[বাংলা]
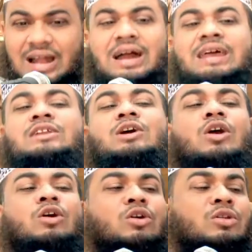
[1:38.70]
আরেকটা
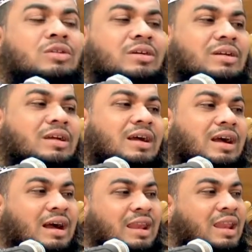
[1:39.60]
কখন
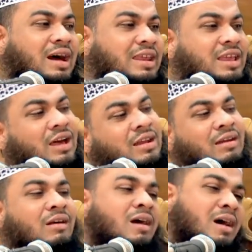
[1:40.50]
আল্লাহ
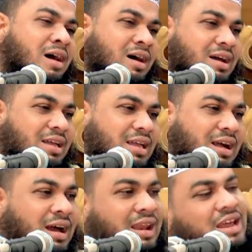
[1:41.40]
ইলাল্লেকা
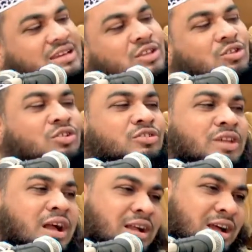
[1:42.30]
আল্লাহর সাথে যখন
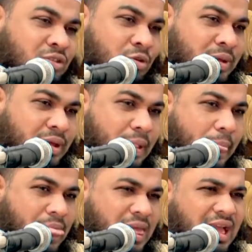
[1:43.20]
সাক্ষাৎ হবে
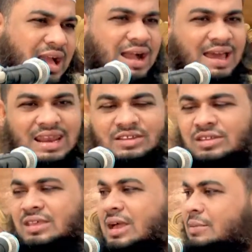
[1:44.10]
আল্লাহর
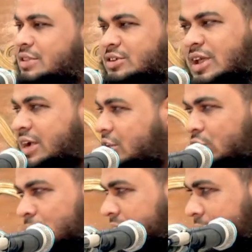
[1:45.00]
সাথে কি আমাদের সাক্ষাৎ
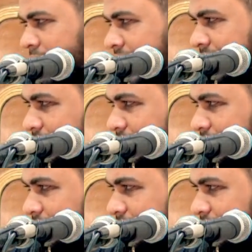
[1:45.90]
হবে না ভাই